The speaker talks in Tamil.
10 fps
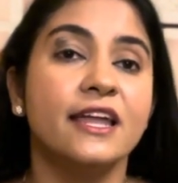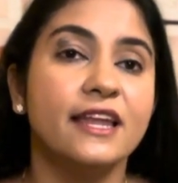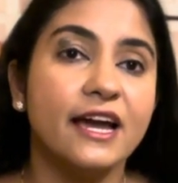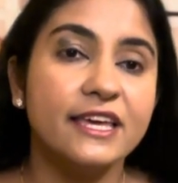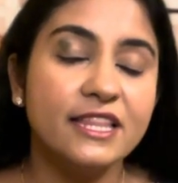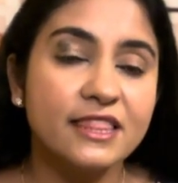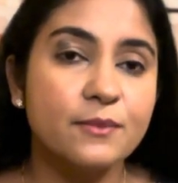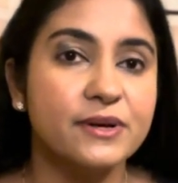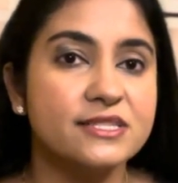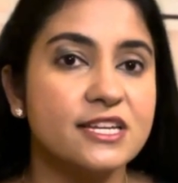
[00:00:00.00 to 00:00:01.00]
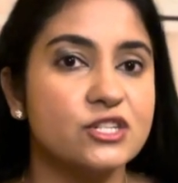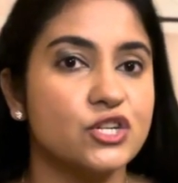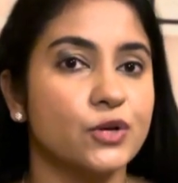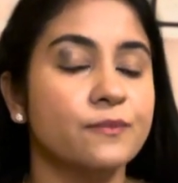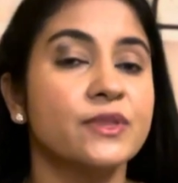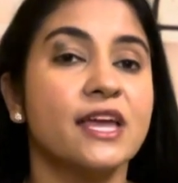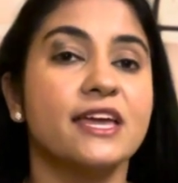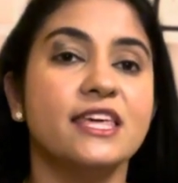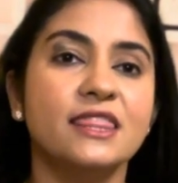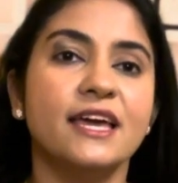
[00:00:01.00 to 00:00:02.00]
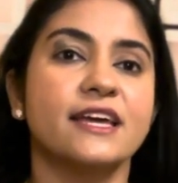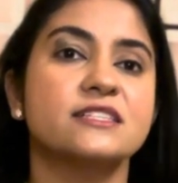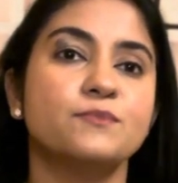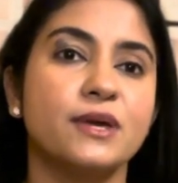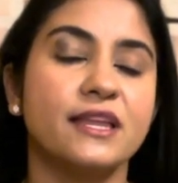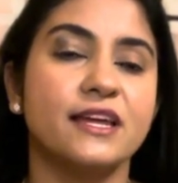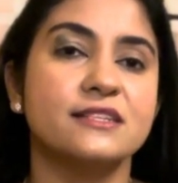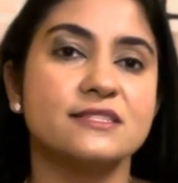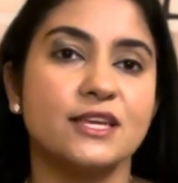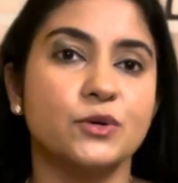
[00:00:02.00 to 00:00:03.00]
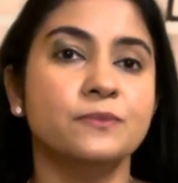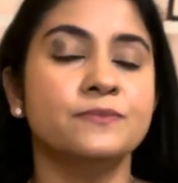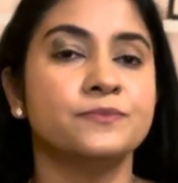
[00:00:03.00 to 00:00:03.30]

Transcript: நான் இந்த மெசேஜையும் இந்த எக்ஸ்பீரியன்ஸையும்